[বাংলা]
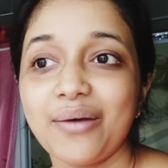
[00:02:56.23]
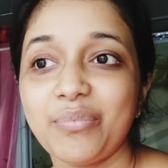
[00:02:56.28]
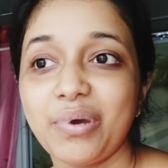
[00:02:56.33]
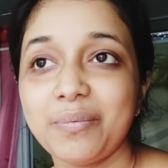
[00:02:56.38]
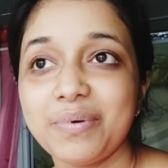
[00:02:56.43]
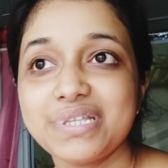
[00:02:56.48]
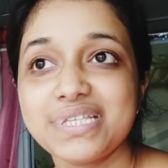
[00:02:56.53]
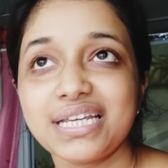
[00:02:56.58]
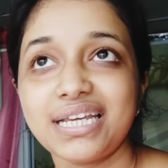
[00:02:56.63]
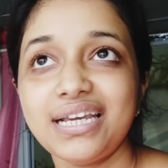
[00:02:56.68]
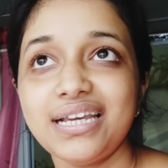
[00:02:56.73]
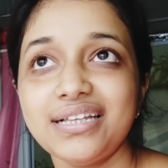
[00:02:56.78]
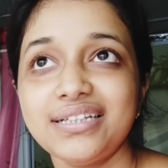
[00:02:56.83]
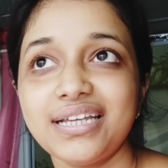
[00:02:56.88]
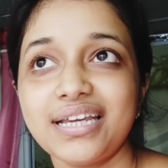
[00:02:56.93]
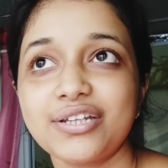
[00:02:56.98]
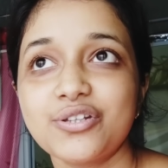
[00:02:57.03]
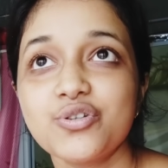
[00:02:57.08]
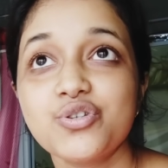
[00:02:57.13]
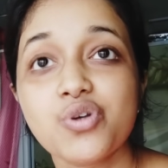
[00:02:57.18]
ভেবেছে কি
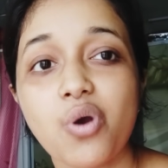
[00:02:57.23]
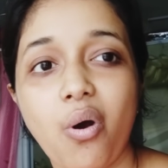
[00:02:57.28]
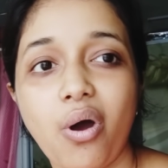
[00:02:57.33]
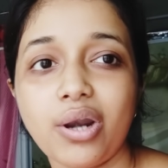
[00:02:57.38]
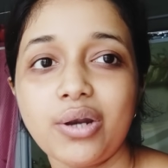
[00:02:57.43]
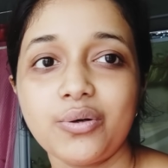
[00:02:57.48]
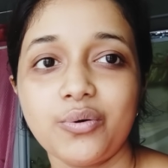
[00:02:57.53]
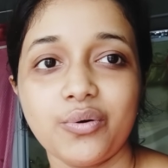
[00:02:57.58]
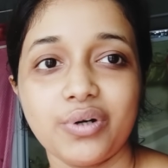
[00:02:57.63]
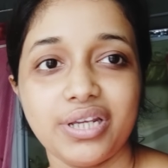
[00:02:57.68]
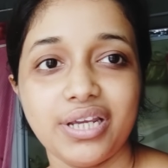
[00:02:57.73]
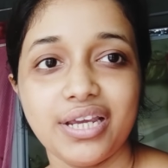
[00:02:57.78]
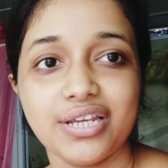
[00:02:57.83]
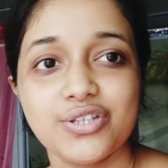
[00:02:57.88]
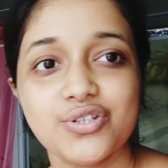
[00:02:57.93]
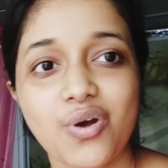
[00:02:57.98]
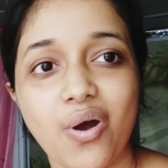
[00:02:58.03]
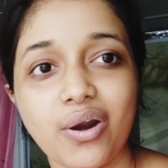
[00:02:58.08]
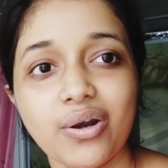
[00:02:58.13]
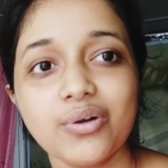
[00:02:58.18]
যে একটু ছল করি
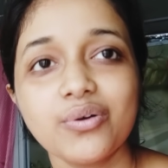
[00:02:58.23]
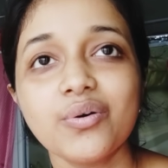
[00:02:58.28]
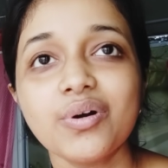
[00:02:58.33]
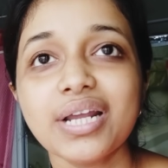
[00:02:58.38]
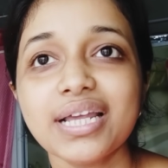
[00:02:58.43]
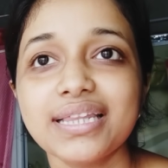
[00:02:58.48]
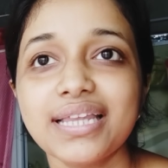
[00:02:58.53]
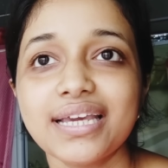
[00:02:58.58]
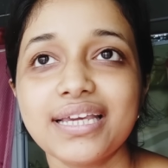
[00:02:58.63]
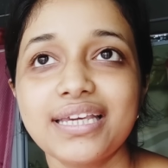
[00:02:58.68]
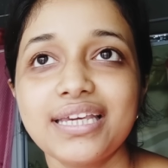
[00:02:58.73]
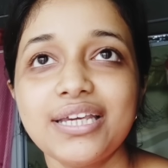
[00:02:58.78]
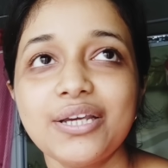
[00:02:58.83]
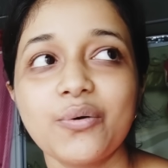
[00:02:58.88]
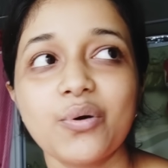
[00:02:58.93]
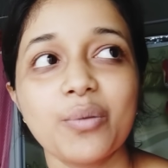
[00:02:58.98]
ছল করে দেখি